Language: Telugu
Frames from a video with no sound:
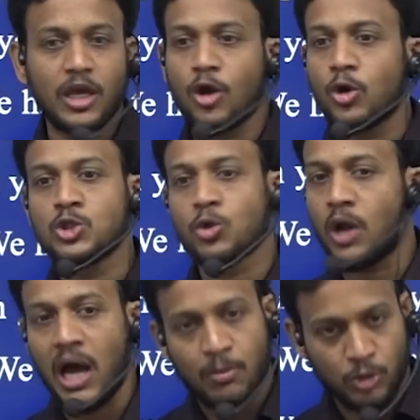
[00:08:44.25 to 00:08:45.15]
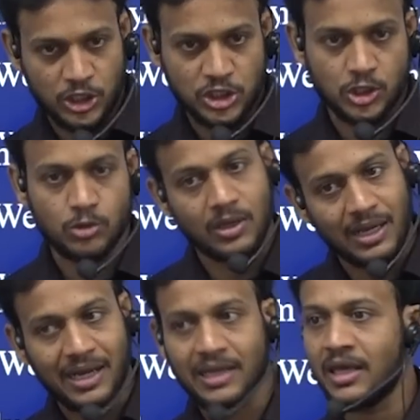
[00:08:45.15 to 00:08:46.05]
ఏ రోజు కూడా ఆమోదించదు
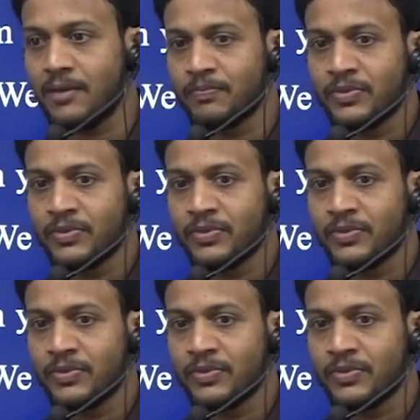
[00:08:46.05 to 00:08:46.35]
కానీ